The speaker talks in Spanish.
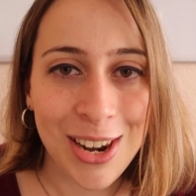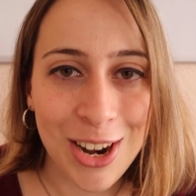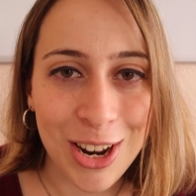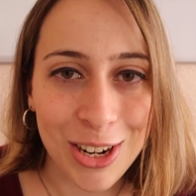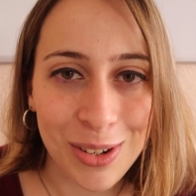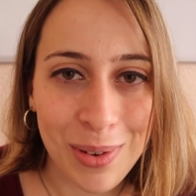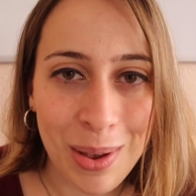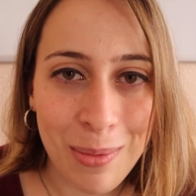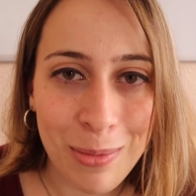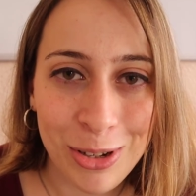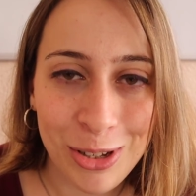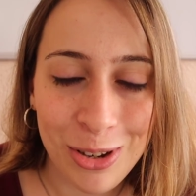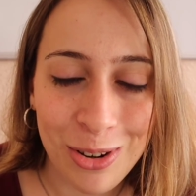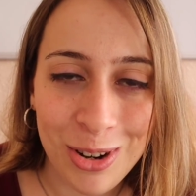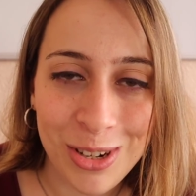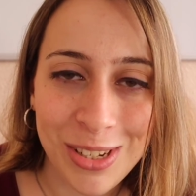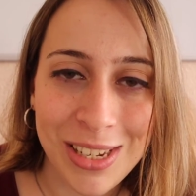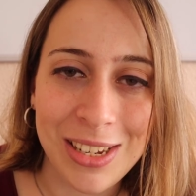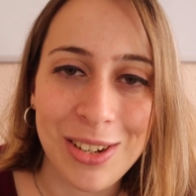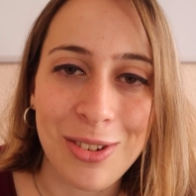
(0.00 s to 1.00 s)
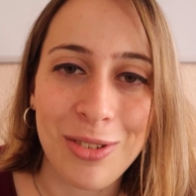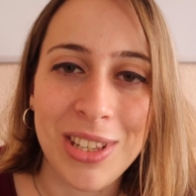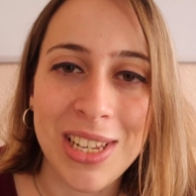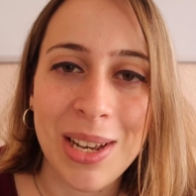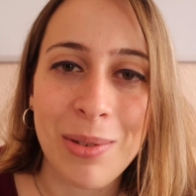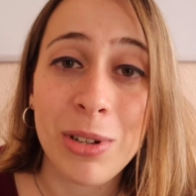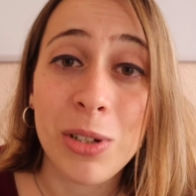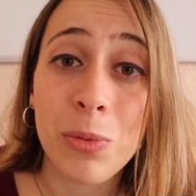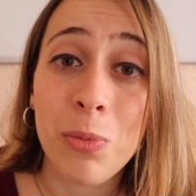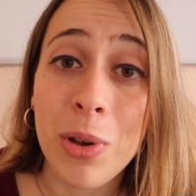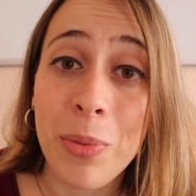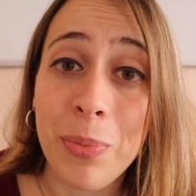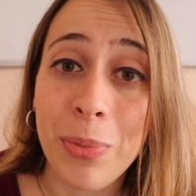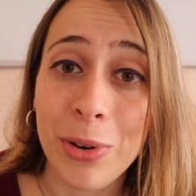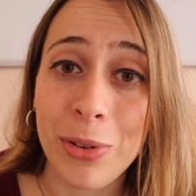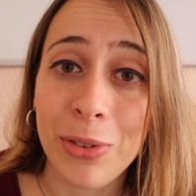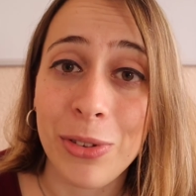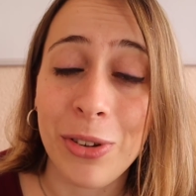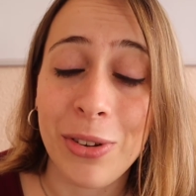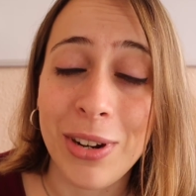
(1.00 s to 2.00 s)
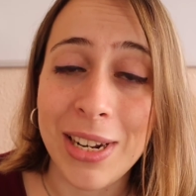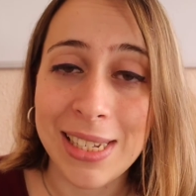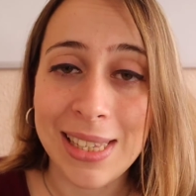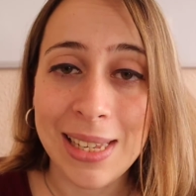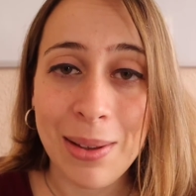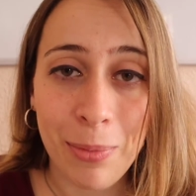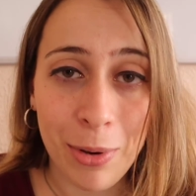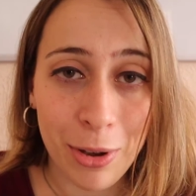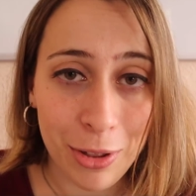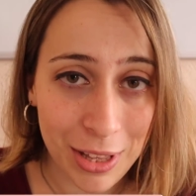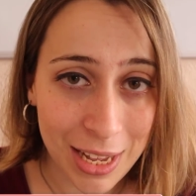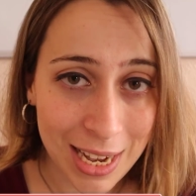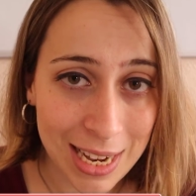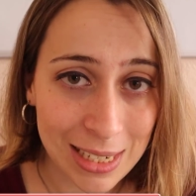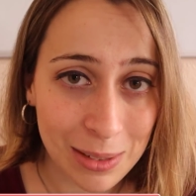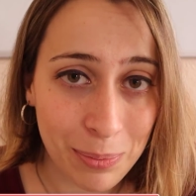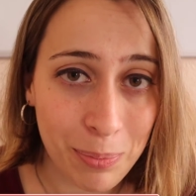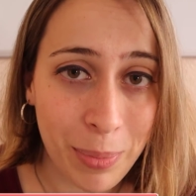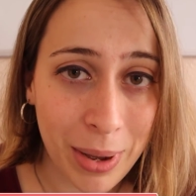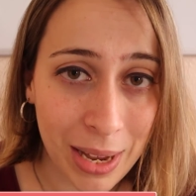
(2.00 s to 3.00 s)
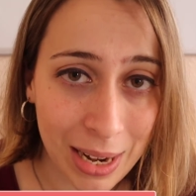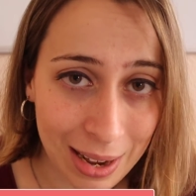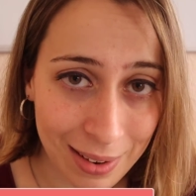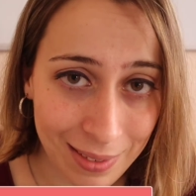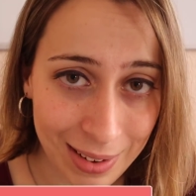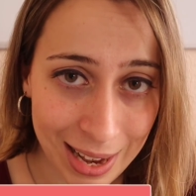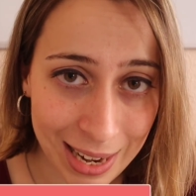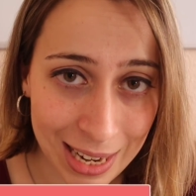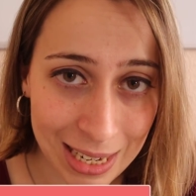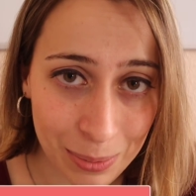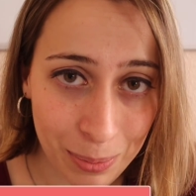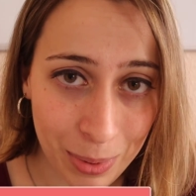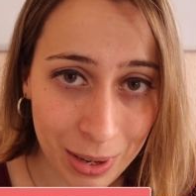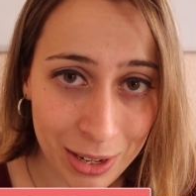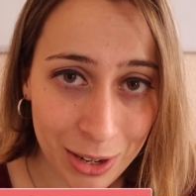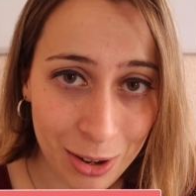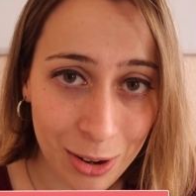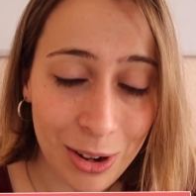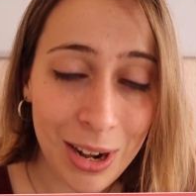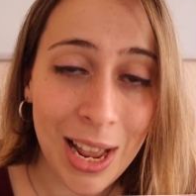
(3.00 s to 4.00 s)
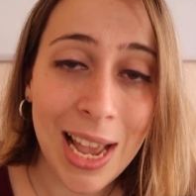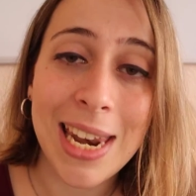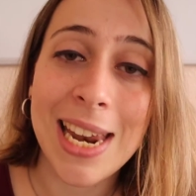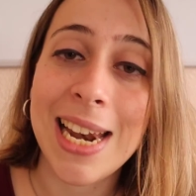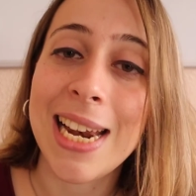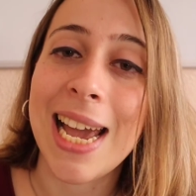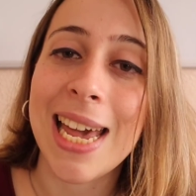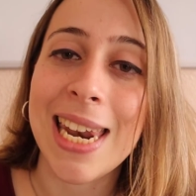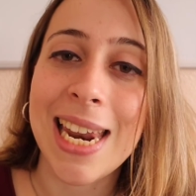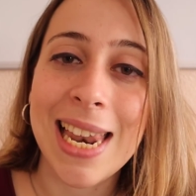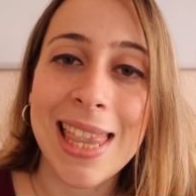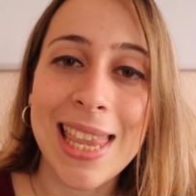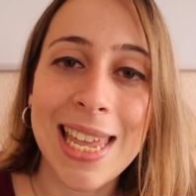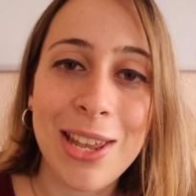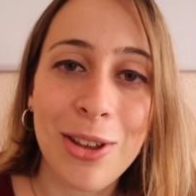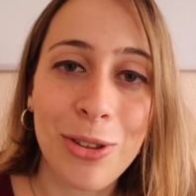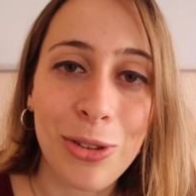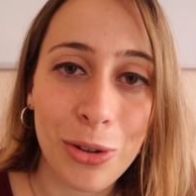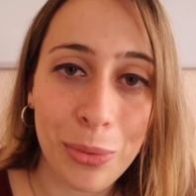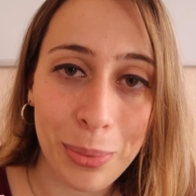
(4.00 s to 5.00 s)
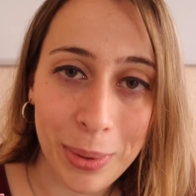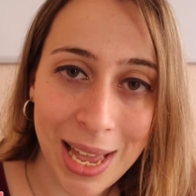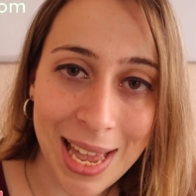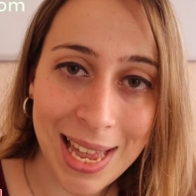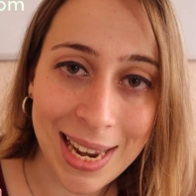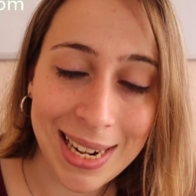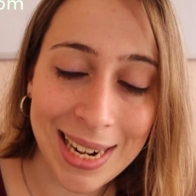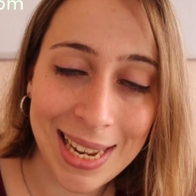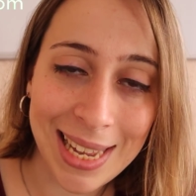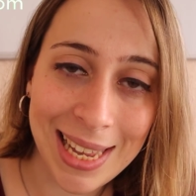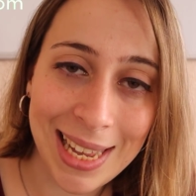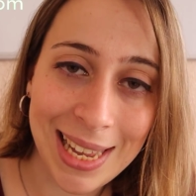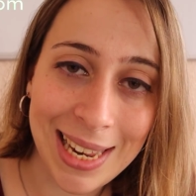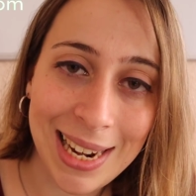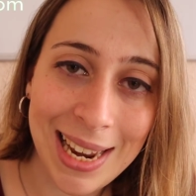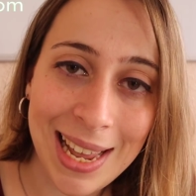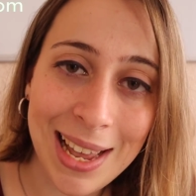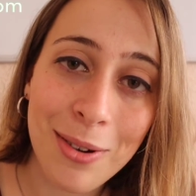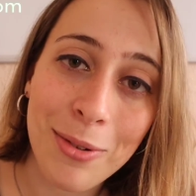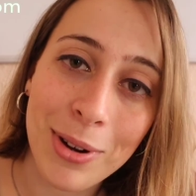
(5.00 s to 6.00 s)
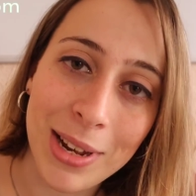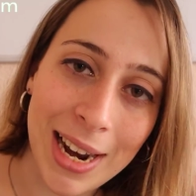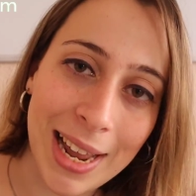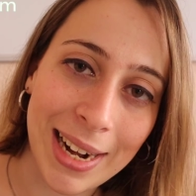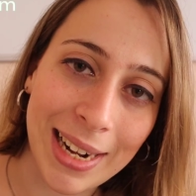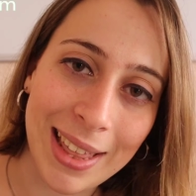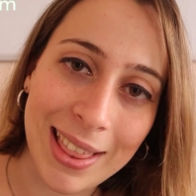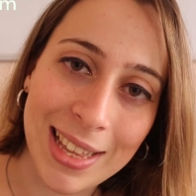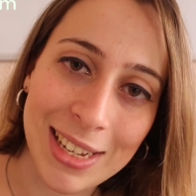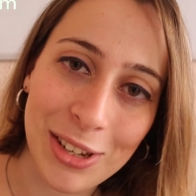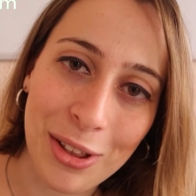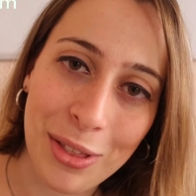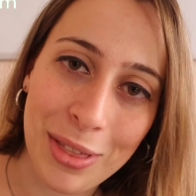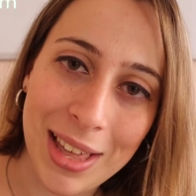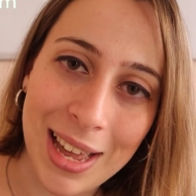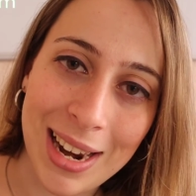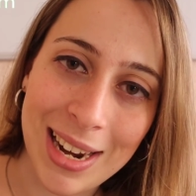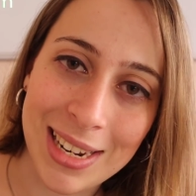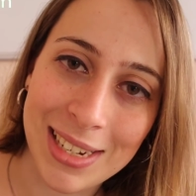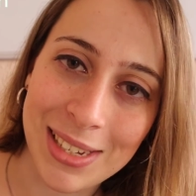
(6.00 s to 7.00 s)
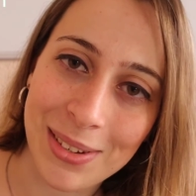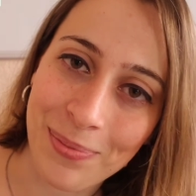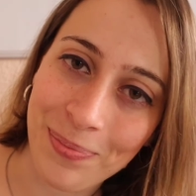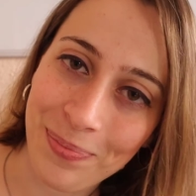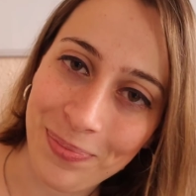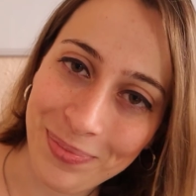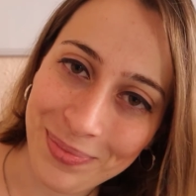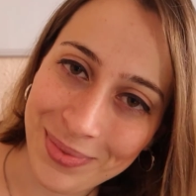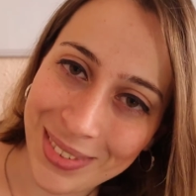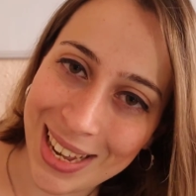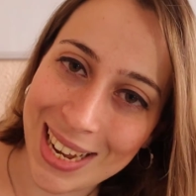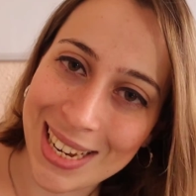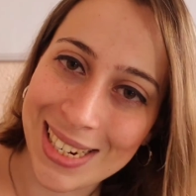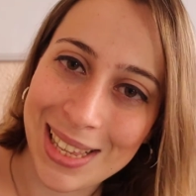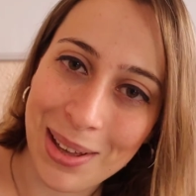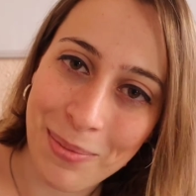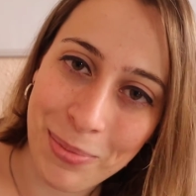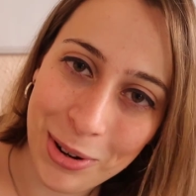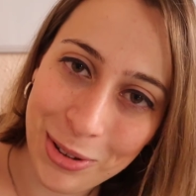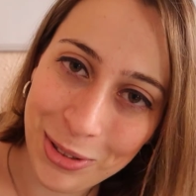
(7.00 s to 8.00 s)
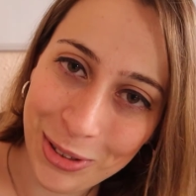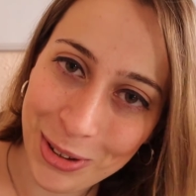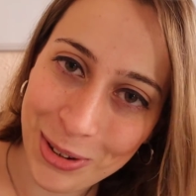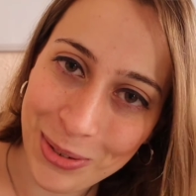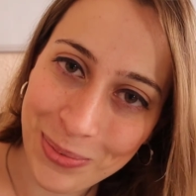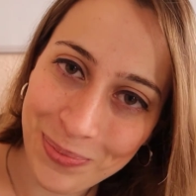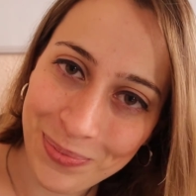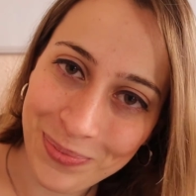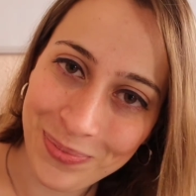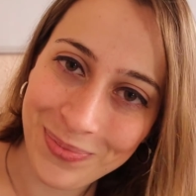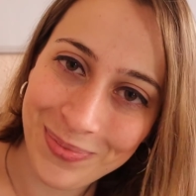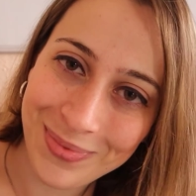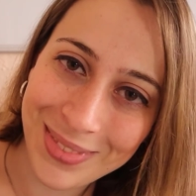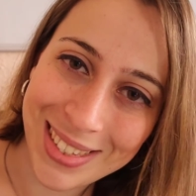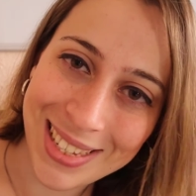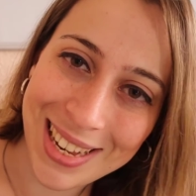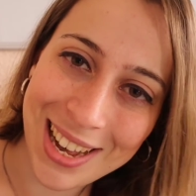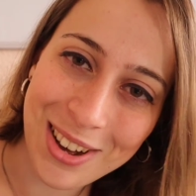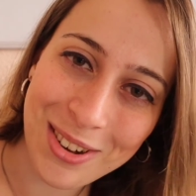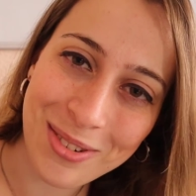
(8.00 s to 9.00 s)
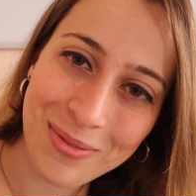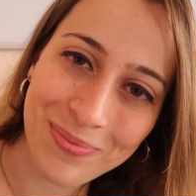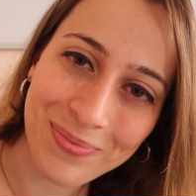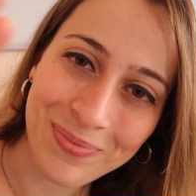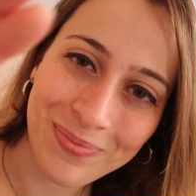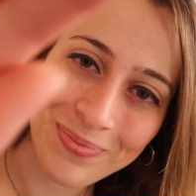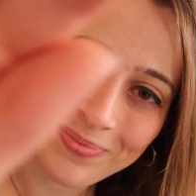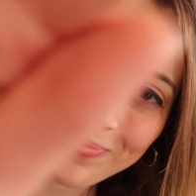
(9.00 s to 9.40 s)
Nos vemos o nos escuchamos muy pronto en este podcast para hablar español en el canal de YouTube RQL o en las redes sociales. Hasta pronto. Chao.